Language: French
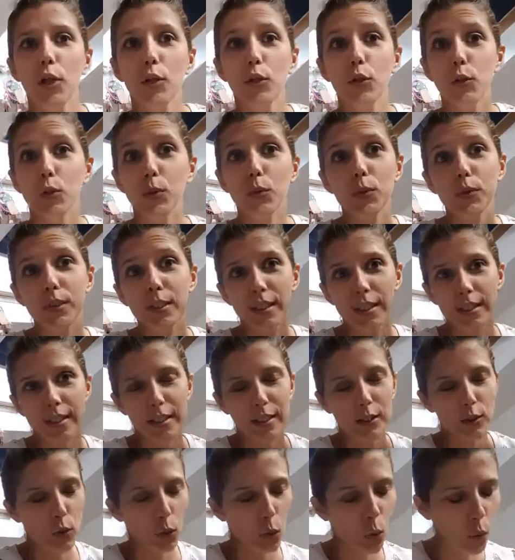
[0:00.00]
Du coup,
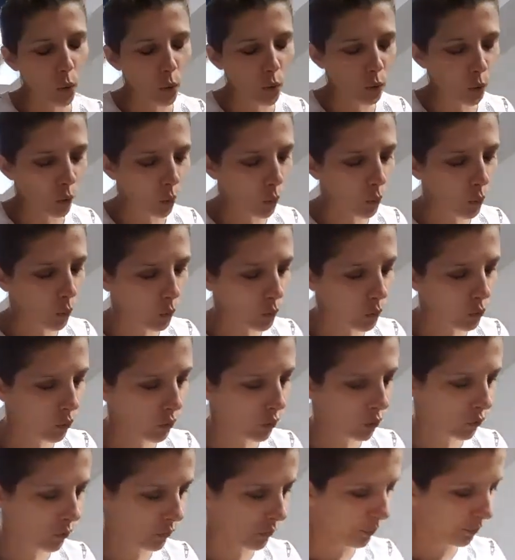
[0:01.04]
j'étais trop trop
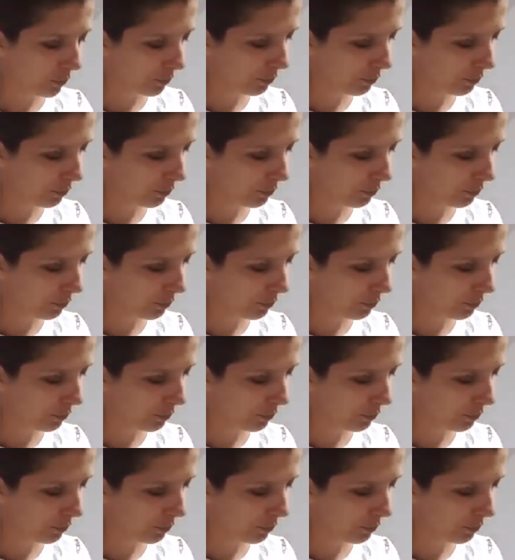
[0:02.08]
contente.